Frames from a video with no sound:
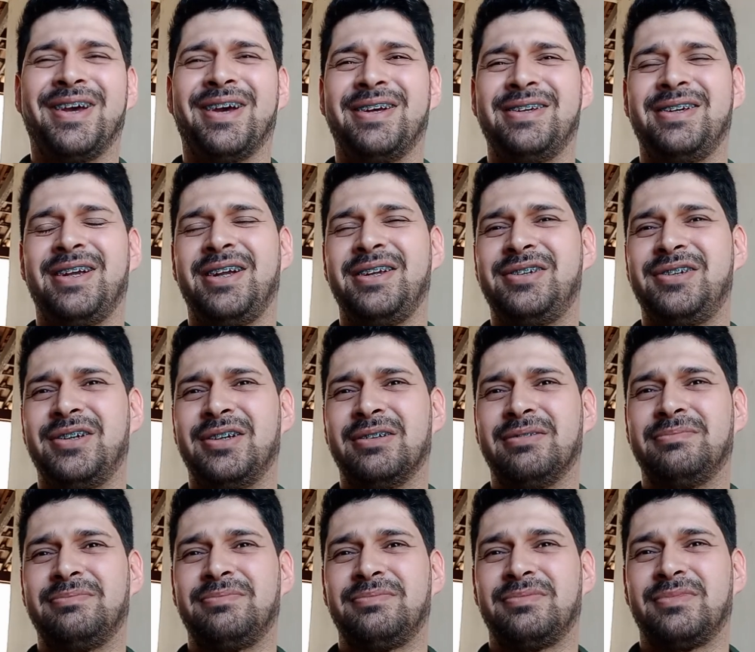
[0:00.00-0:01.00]
A gente
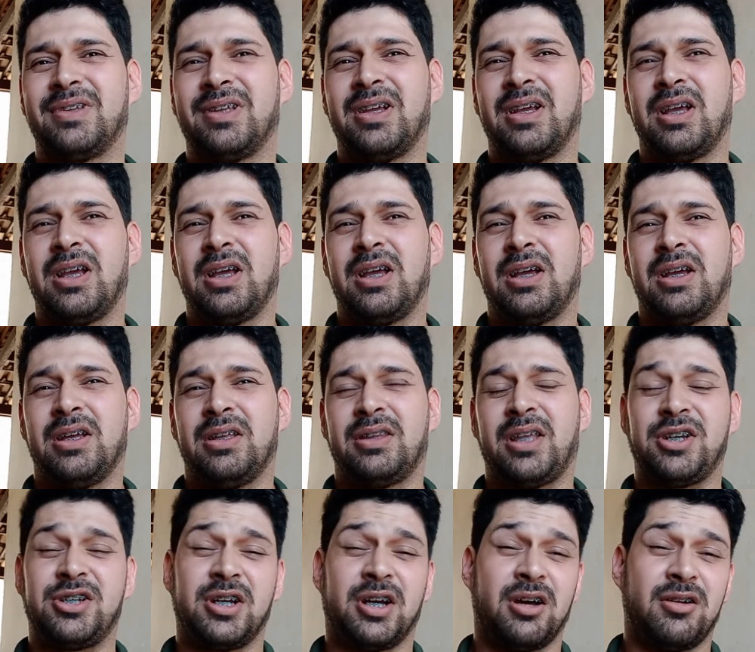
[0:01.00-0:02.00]

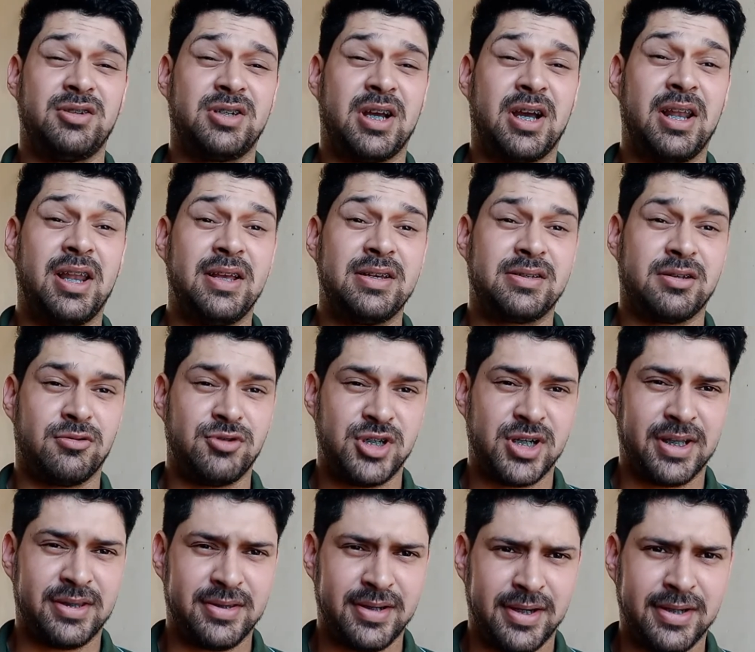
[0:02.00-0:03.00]
está chegando já a eleição
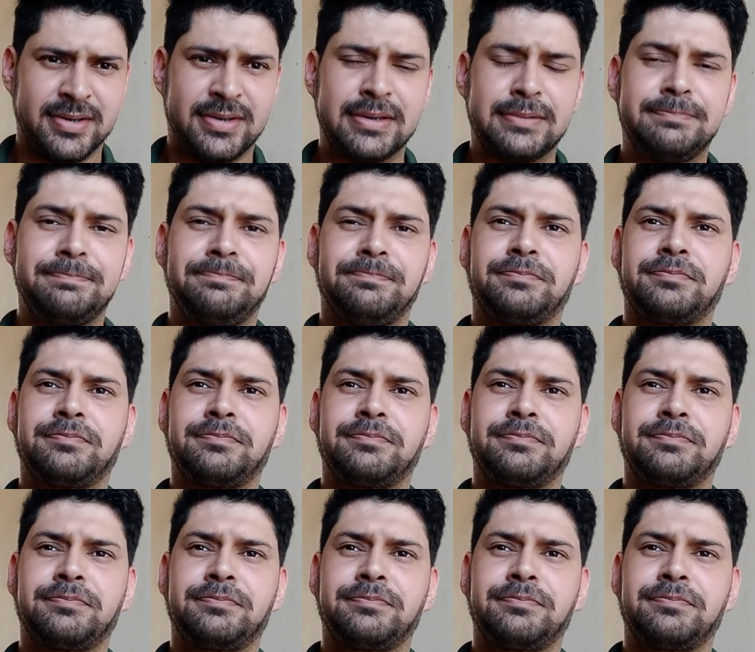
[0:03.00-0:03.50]
dia 30